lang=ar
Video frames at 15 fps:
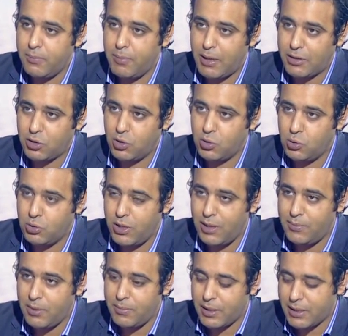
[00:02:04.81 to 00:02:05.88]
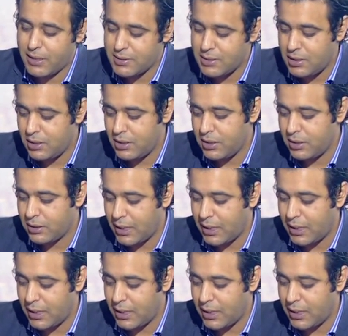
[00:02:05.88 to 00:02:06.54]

بعض جنود الامن المركزي آه،